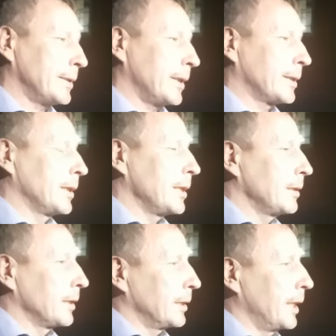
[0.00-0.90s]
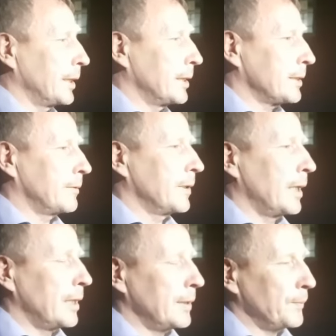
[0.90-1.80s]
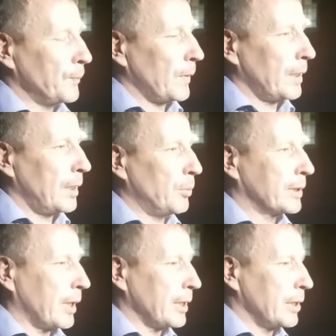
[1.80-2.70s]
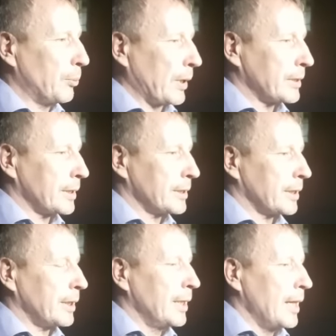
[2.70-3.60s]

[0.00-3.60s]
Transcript: отклонил ходатайство об открытии процесса.